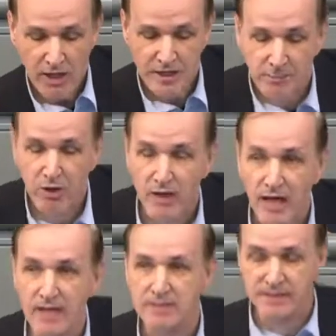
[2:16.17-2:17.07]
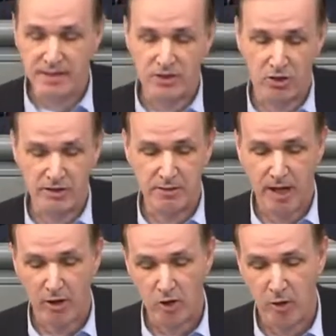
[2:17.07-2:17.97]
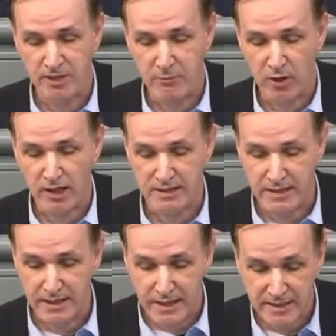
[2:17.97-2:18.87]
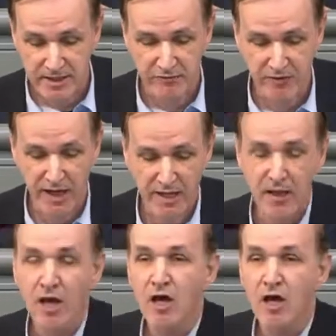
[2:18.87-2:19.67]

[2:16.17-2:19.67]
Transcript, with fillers: Die Bürger lassen sich solche Maulkorbdemokratie nicht gefallen.